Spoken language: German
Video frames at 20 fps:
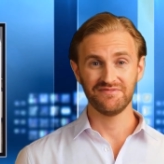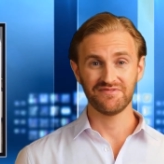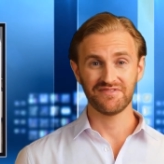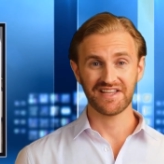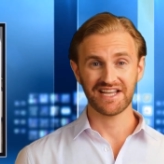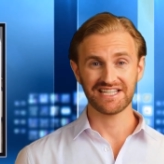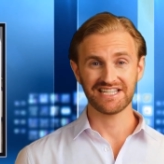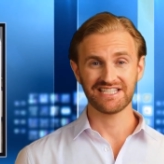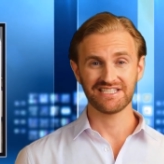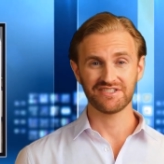
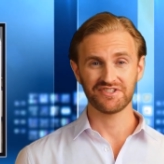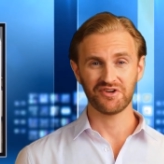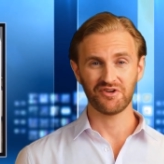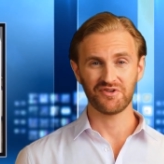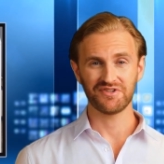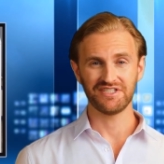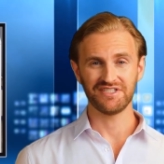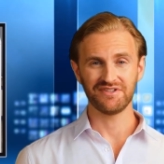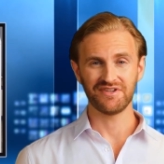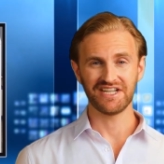Weil es für
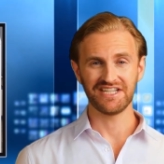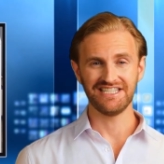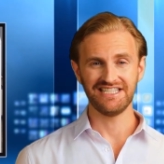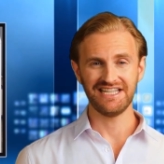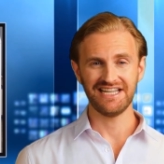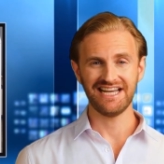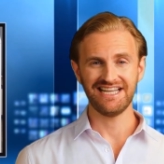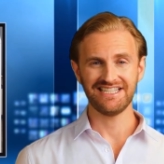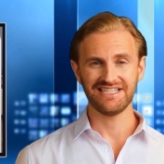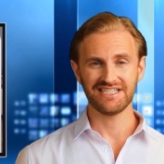uns
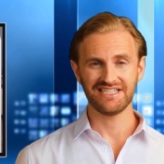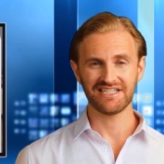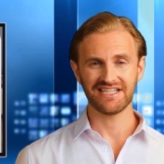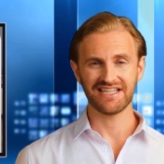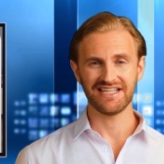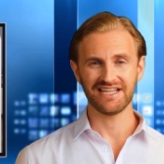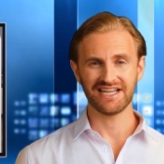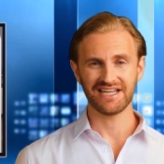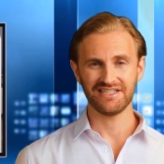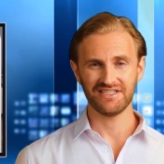wichtiger ist,
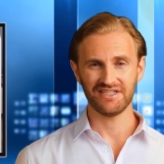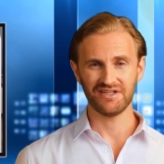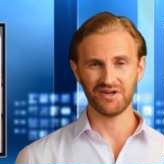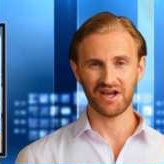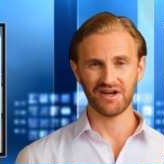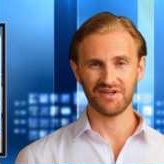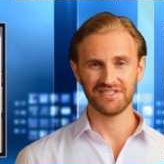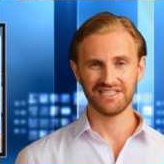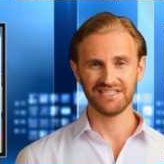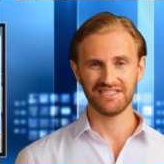Ihr
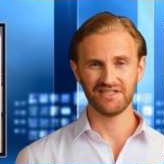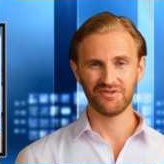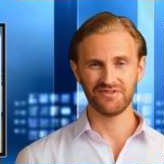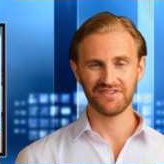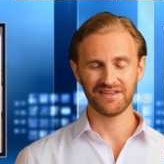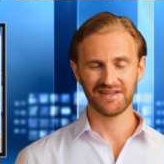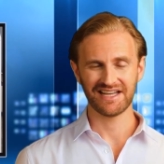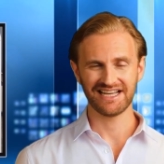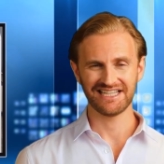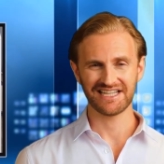Zuhause zu
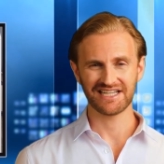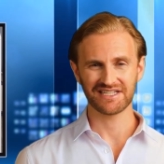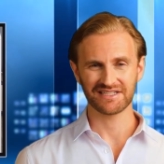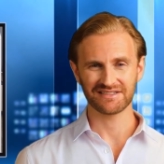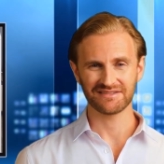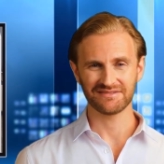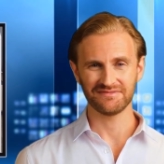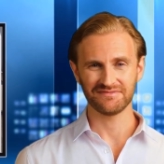verbessern.